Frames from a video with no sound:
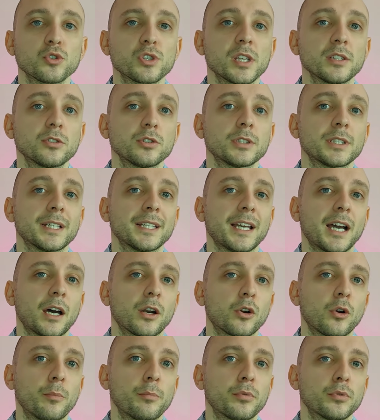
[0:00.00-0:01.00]
Lo Stato
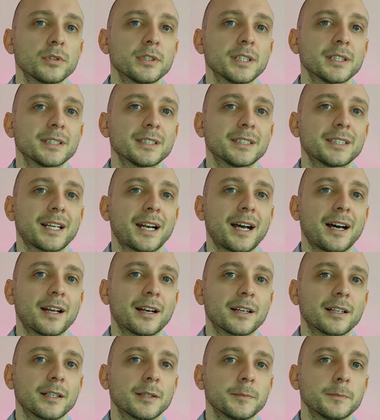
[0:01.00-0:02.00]
italiano, pur di
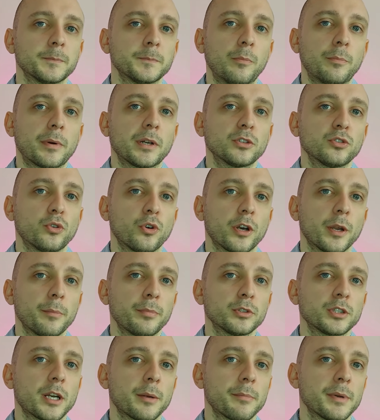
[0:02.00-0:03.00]
attrarre
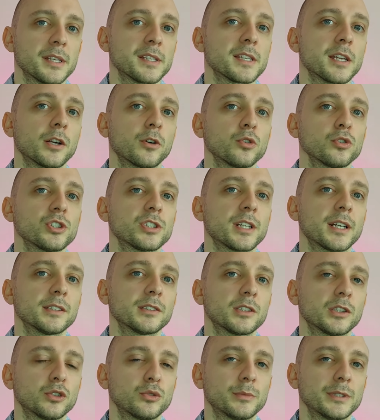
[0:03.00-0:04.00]
compratori, potrebbe essere
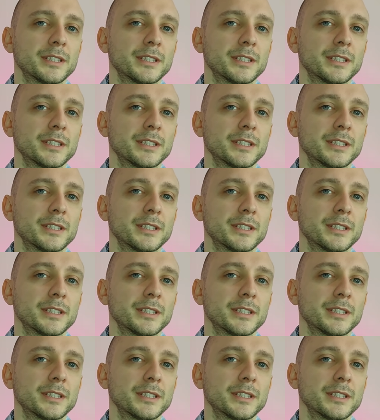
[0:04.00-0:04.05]
costretto ad